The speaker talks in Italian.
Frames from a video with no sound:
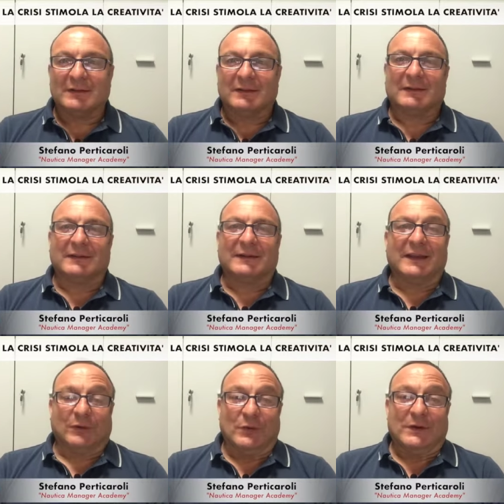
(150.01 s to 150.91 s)
eh,
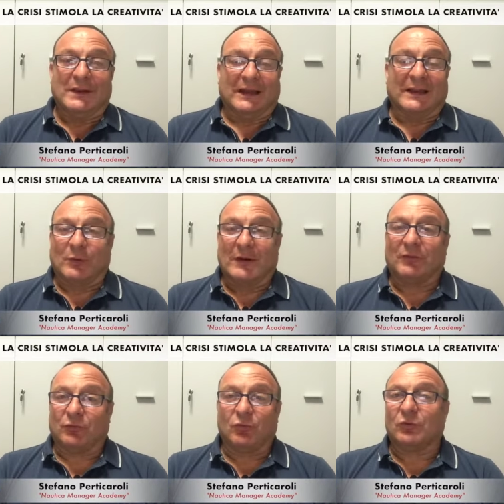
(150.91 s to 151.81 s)
e quindi anche quella
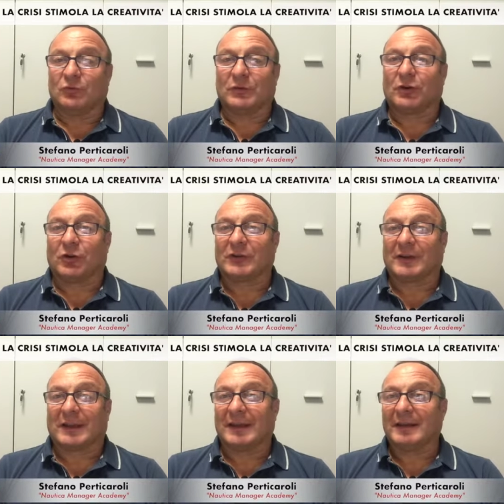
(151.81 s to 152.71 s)
fu una cosa
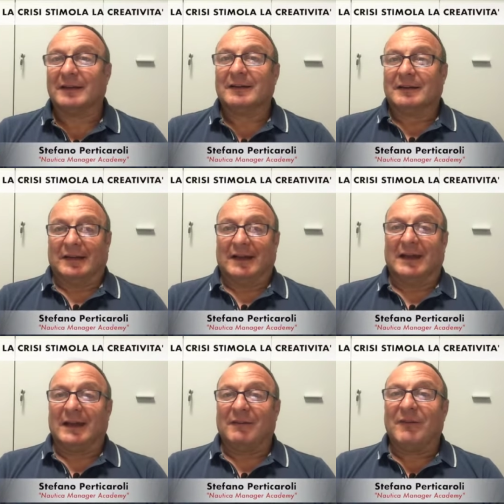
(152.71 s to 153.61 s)
che eh,